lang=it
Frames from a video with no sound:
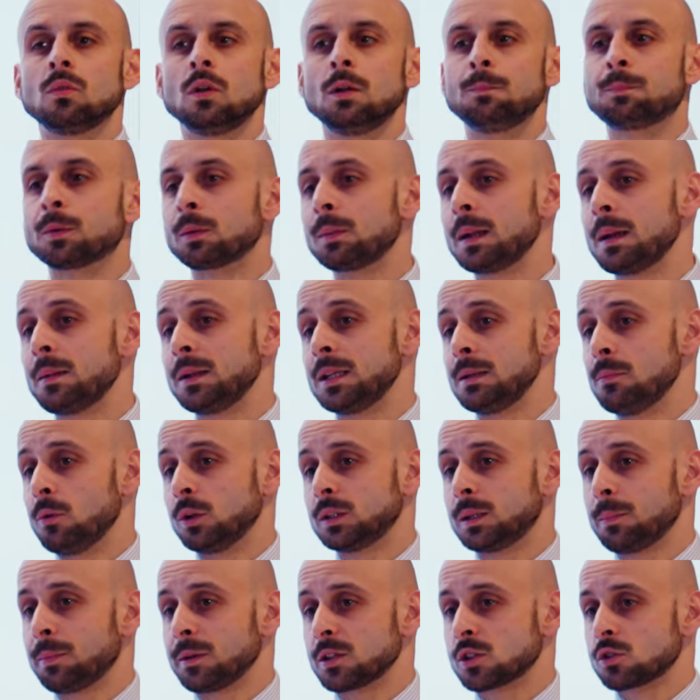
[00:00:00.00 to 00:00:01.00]
Il problema di
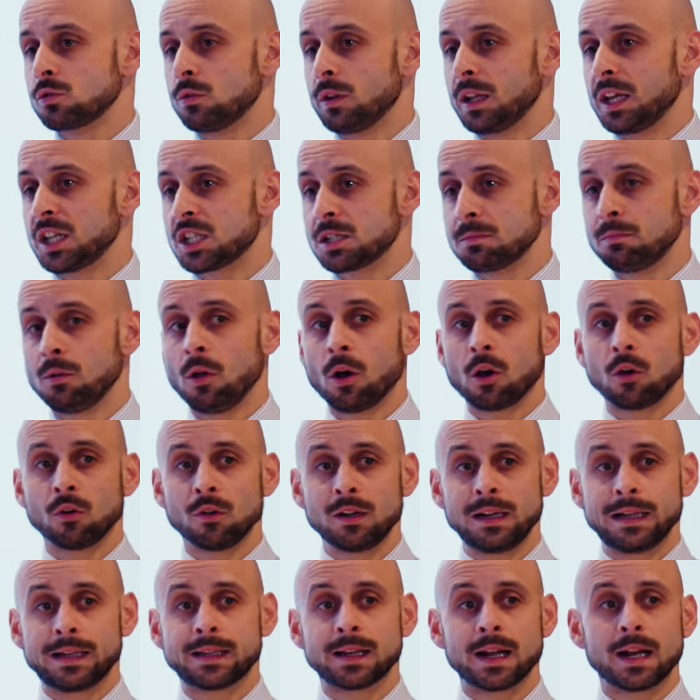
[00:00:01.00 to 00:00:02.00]
molte persone che si bloccano
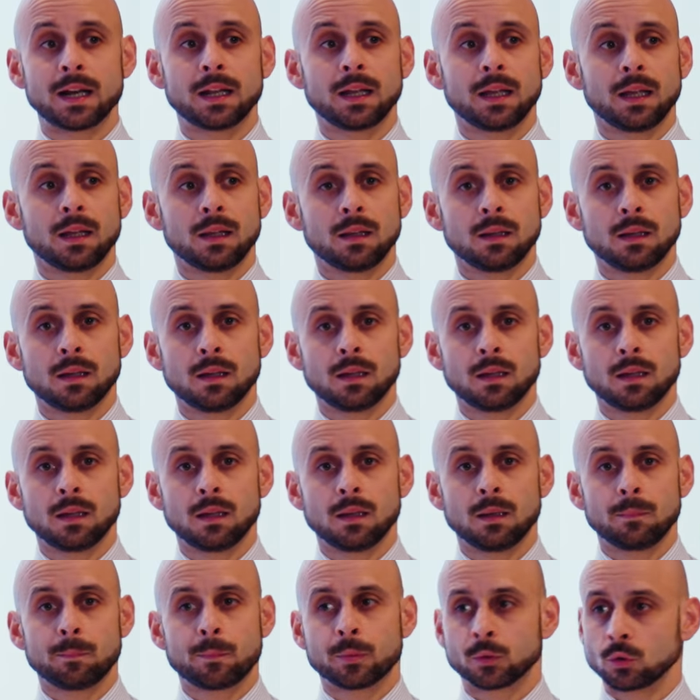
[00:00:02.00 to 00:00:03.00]
nel creare
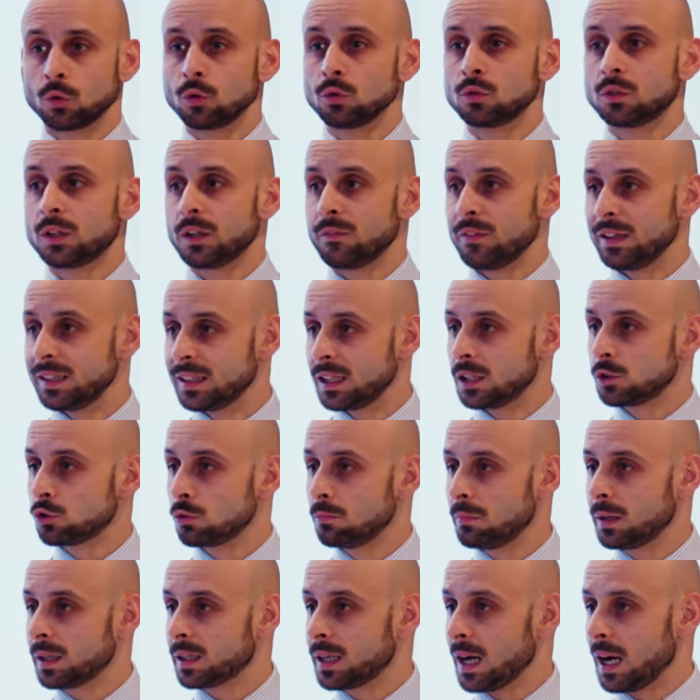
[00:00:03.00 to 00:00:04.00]
prodotti e venderli sul
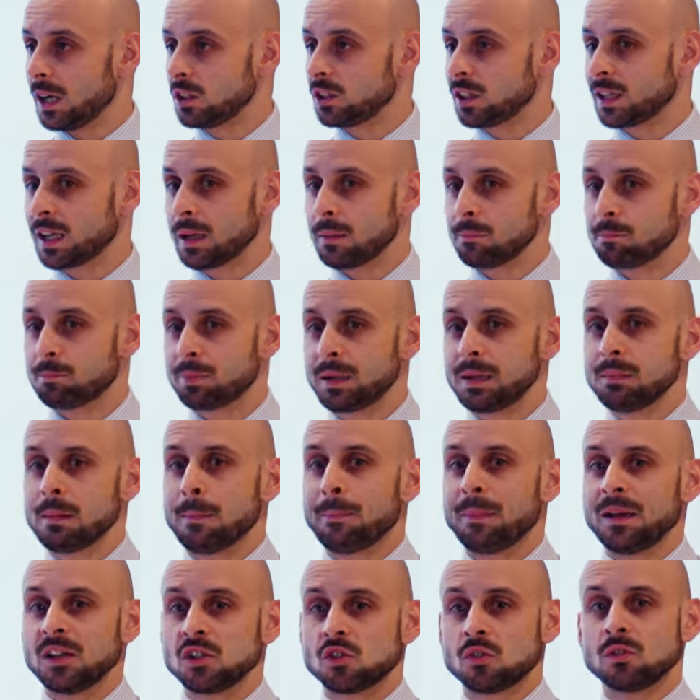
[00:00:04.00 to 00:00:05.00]
mercato è che prima
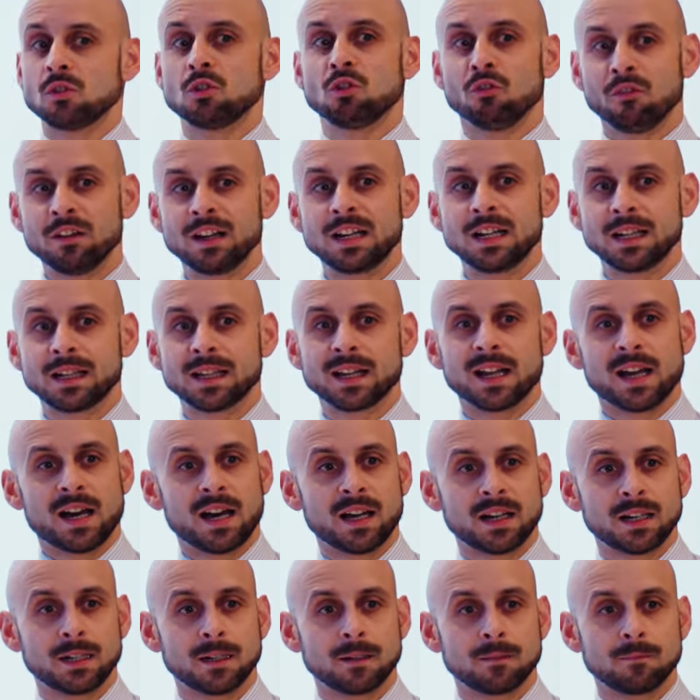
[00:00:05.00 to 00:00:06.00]
pensano di doverli
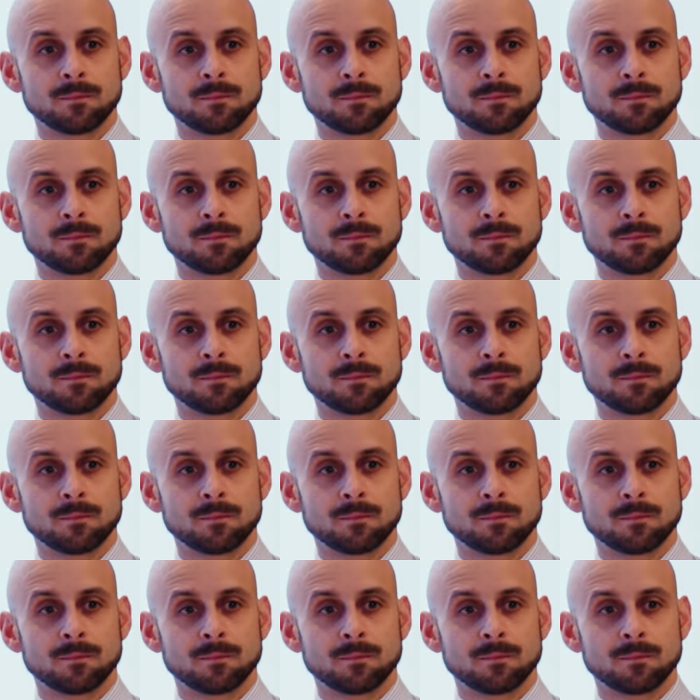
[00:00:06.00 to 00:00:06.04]
creare,